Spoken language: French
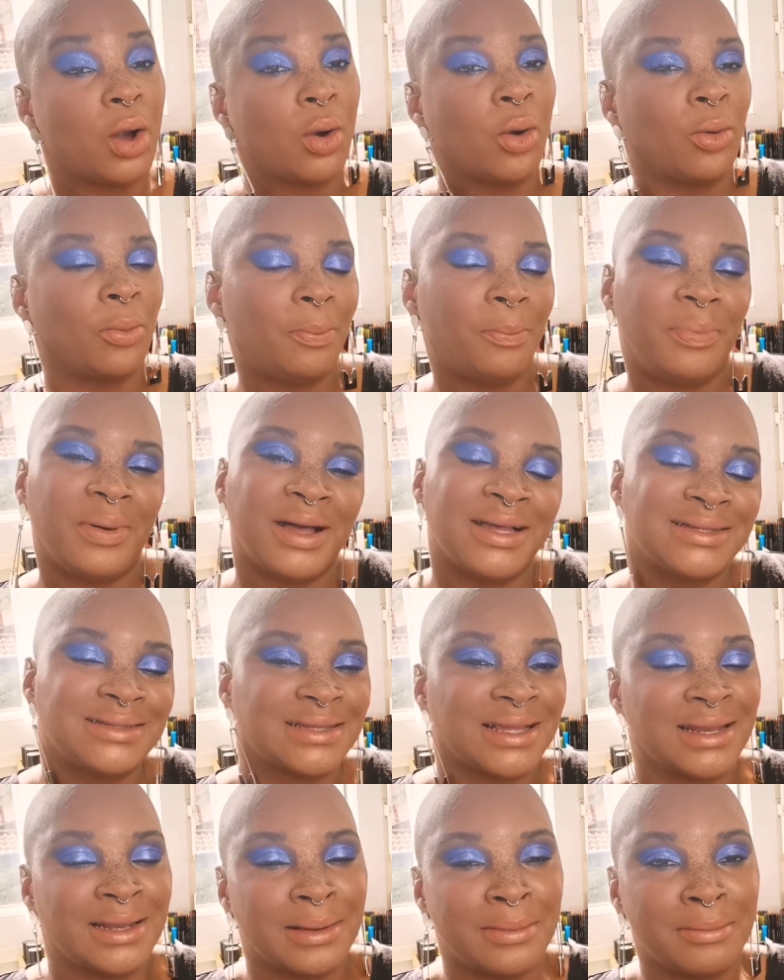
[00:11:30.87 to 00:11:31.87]
On passe
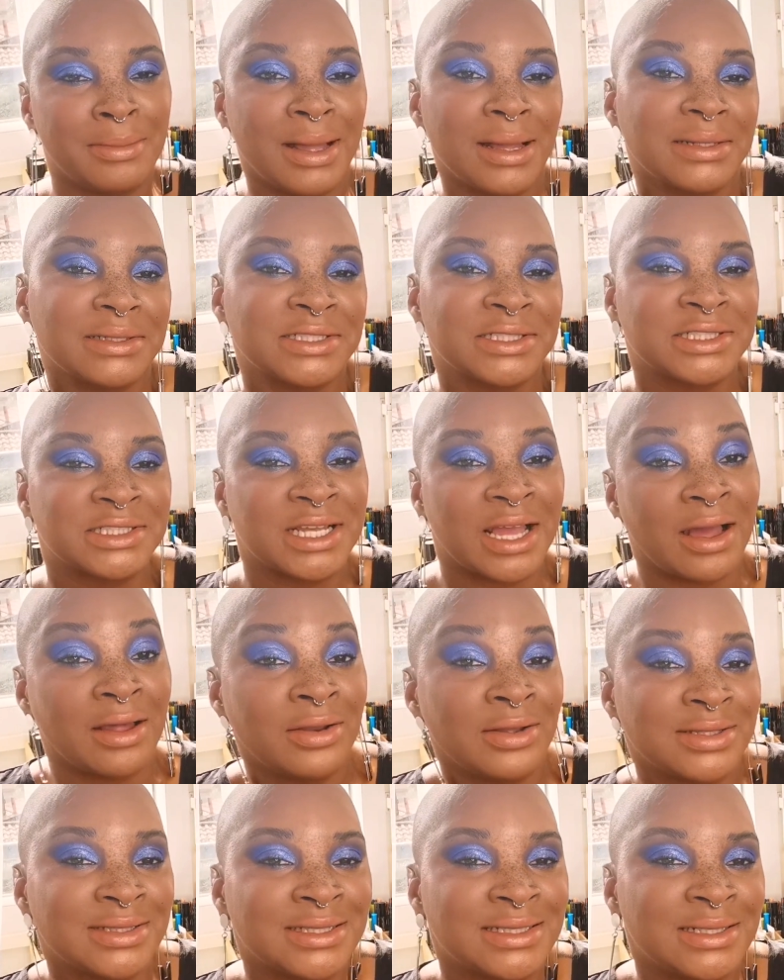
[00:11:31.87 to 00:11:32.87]
à la marque
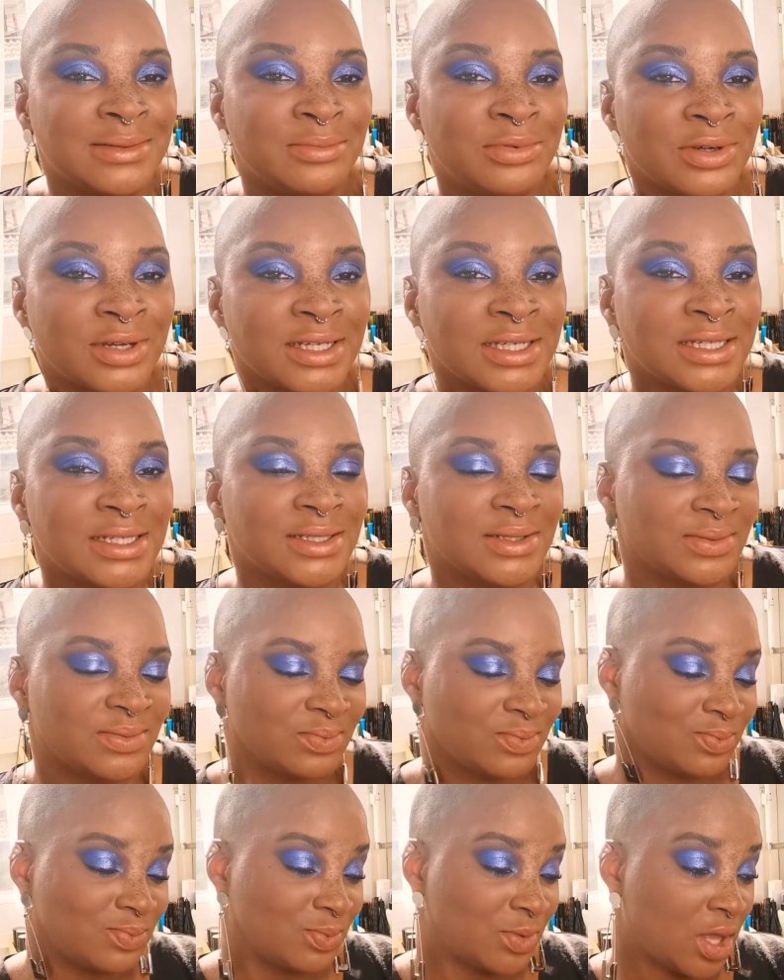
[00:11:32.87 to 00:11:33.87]
Charlotte Tilbury.
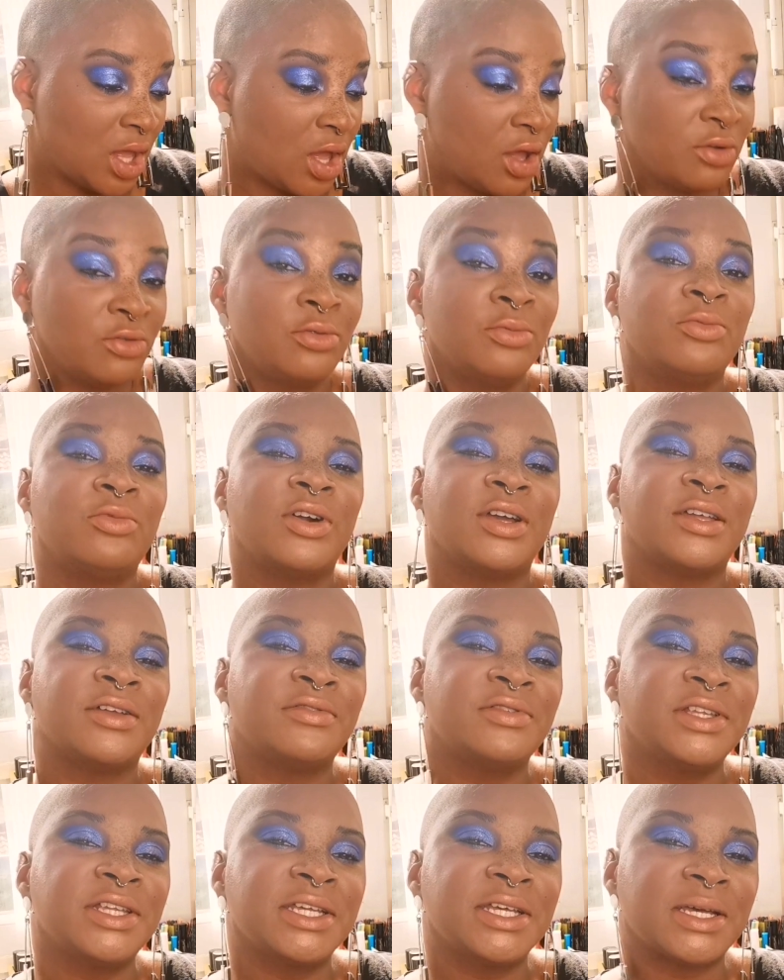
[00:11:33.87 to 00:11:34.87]
Vous me voyez
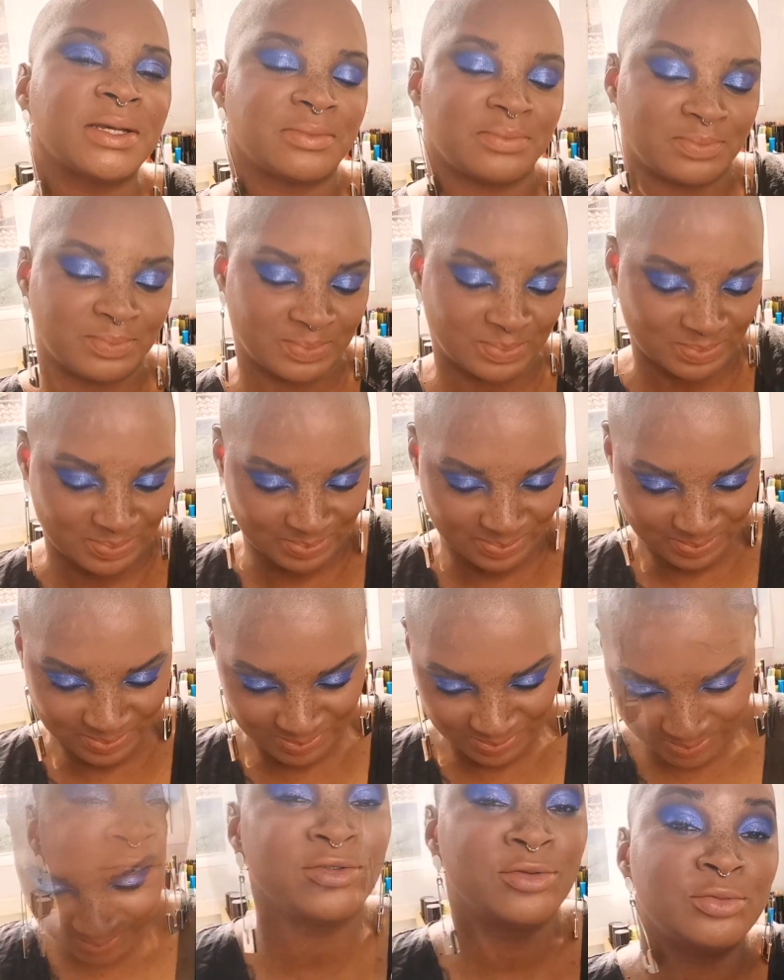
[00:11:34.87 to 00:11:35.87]
venir.
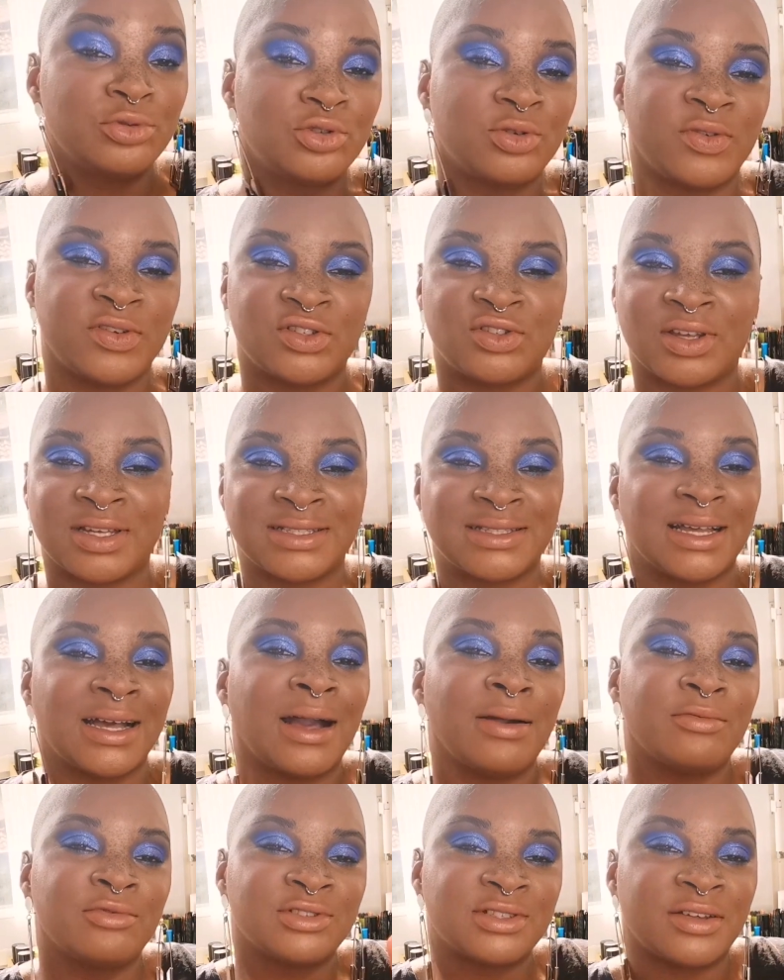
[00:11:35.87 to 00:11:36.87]
Si vous me suivez sur
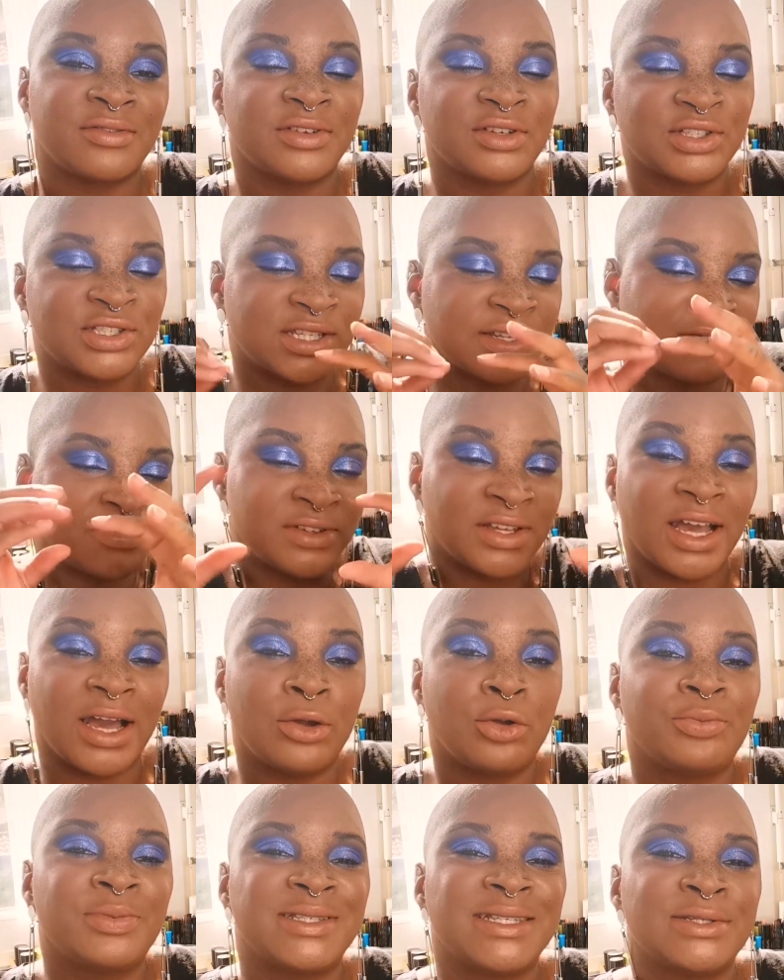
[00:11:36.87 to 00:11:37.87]
Instagram, vous savez que ça vire
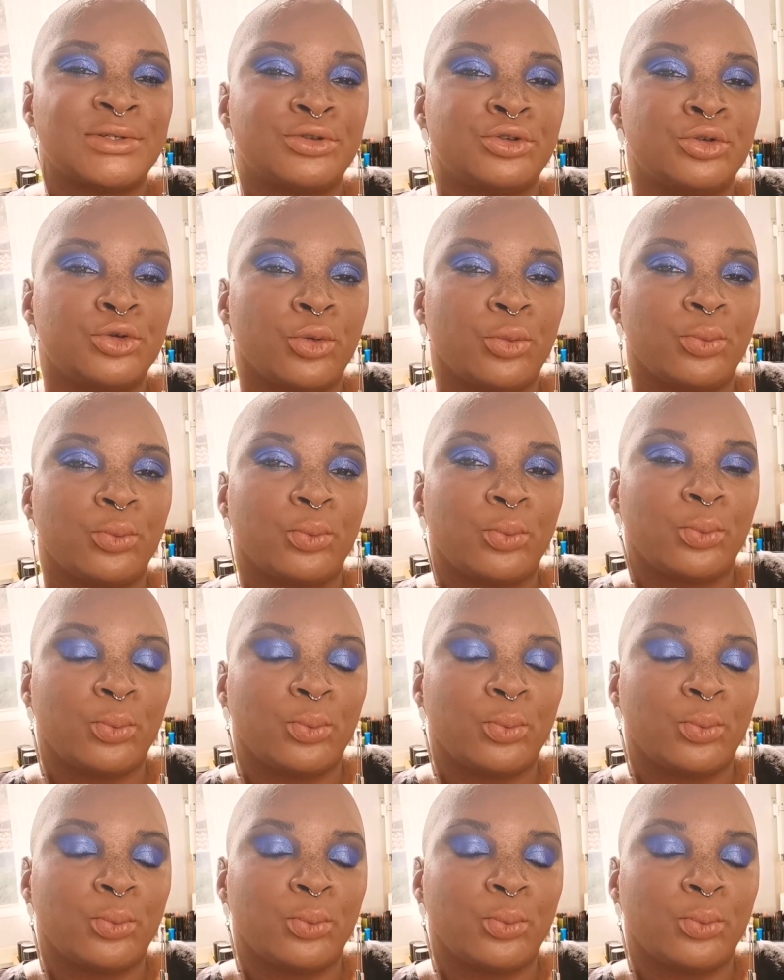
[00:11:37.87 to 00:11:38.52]
à l'obsession.